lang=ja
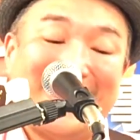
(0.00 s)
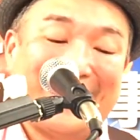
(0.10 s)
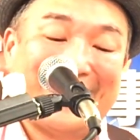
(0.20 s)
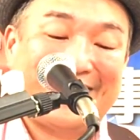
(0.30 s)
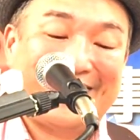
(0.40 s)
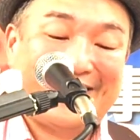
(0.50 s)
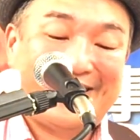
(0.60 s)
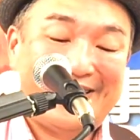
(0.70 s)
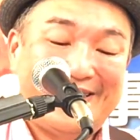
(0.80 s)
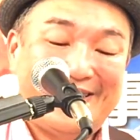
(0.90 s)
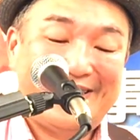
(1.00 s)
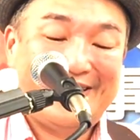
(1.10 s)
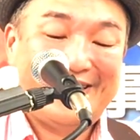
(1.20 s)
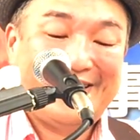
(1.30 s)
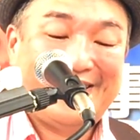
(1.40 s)
なんです
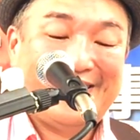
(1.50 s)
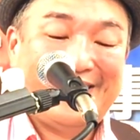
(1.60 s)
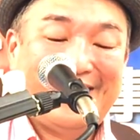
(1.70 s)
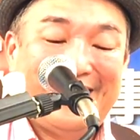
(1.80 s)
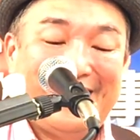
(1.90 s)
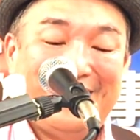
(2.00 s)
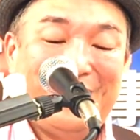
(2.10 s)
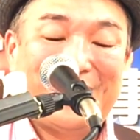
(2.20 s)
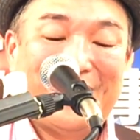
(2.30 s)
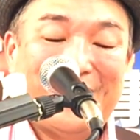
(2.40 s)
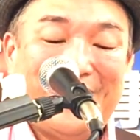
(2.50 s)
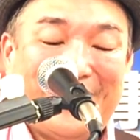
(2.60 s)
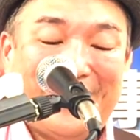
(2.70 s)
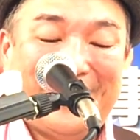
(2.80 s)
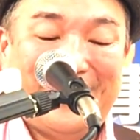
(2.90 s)
どう
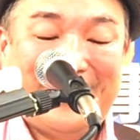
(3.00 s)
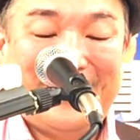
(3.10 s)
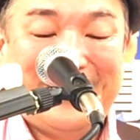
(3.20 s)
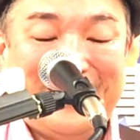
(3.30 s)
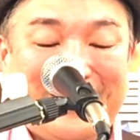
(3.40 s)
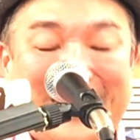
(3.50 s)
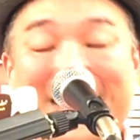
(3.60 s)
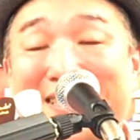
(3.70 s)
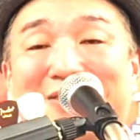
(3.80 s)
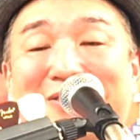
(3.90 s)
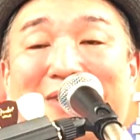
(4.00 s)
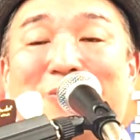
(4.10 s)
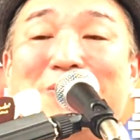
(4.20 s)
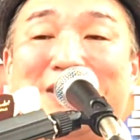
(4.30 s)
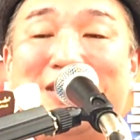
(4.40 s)
ぞ私たちは
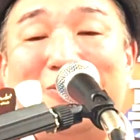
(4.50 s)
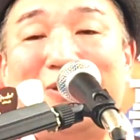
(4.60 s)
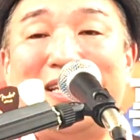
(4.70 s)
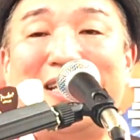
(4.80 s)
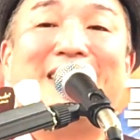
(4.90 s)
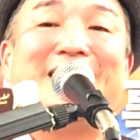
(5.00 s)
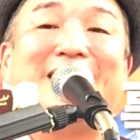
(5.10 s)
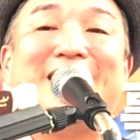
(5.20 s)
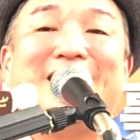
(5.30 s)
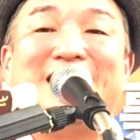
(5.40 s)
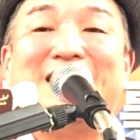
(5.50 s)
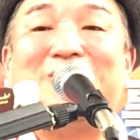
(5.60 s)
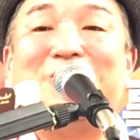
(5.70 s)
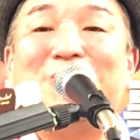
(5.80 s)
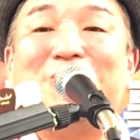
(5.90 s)
この血をいただいて
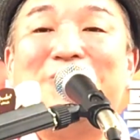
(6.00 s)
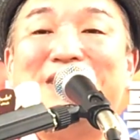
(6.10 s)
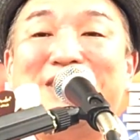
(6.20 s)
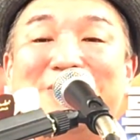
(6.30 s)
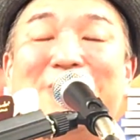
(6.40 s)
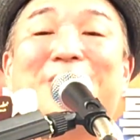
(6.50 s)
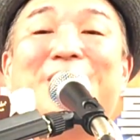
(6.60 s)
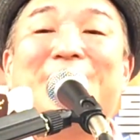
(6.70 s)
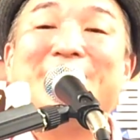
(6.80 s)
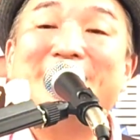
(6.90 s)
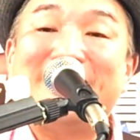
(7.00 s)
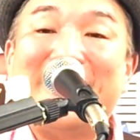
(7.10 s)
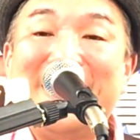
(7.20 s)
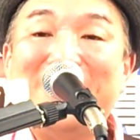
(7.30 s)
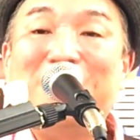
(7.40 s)
信仰の道を
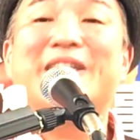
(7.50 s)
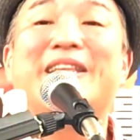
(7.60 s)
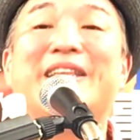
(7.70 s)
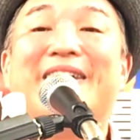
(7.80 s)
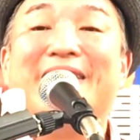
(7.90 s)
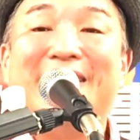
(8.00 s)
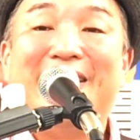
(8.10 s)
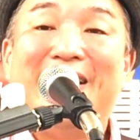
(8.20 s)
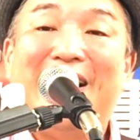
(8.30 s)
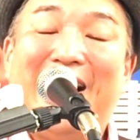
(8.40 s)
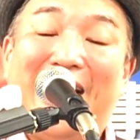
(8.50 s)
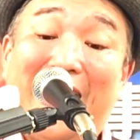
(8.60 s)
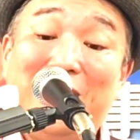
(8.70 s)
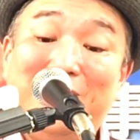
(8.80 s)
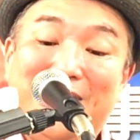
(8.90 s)
最後まで
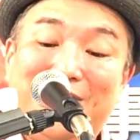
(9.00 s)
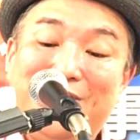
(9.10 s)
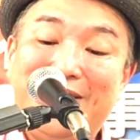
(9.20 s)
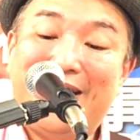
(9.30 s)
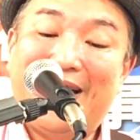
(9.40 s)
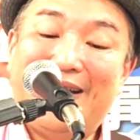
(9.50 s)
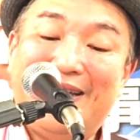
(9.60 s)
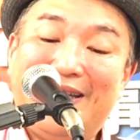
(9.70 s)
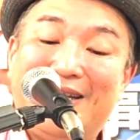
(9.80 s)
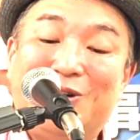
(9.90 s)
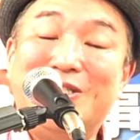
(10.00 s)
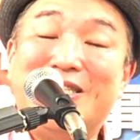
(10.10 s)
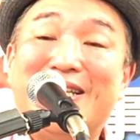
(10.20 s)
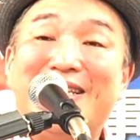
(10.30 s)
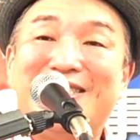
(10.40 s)
歩み抜いていこう
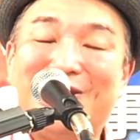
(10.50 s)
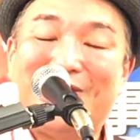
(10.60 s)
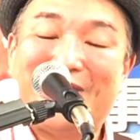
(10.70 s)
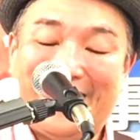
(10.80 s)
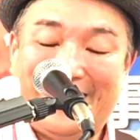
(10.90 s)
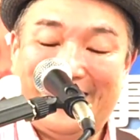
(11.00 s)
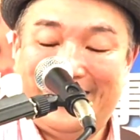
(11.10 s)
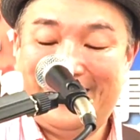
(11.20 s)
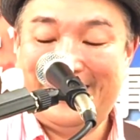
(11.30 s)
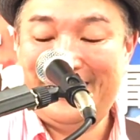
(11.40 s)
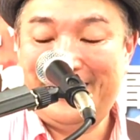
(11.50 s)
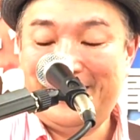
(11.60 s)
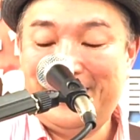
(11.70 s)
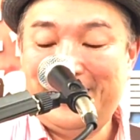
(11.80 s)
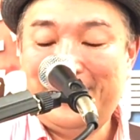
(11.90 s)
じゃないでしょうか
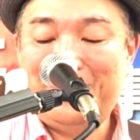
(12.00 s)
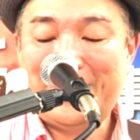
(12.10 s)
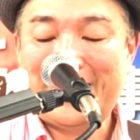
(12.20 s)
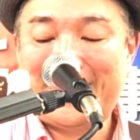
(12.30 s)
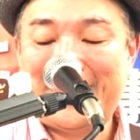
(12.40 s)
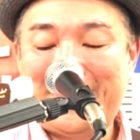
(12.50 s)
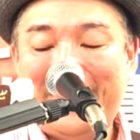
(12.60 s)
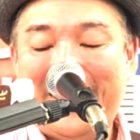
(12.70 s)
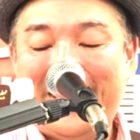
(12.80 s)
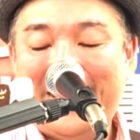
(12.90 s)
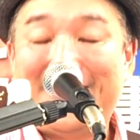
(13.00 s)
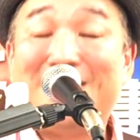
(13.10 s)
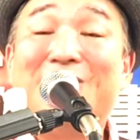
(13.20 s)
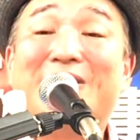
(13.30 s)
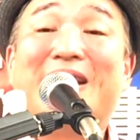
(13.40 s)
私たちは
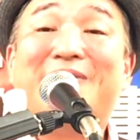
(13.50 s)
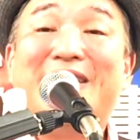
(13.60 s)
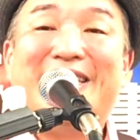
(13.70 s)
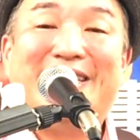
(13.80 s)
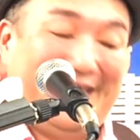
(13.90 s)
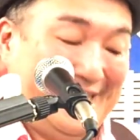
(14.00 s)
そのために